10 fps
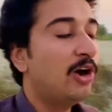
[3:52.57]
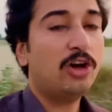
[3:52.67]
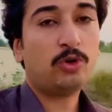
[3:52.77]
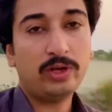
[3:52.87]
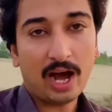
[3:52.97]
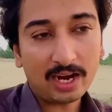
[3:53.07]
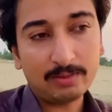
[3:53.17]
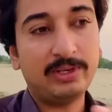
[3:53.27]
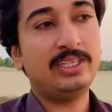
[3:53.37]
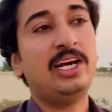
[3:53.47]
और कोई हक
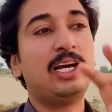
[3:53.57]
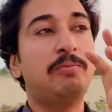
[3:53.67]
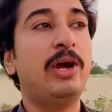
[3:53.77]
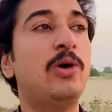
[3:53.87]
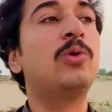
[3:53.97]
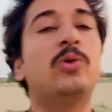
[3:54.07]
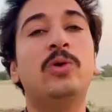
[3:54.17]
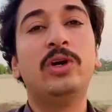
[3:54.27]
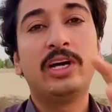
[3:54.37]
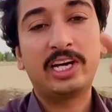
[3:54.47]
बन दिया कि मैं उनको
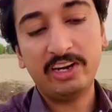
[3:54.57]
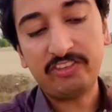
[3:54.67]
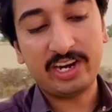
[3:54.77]
गिफ्ट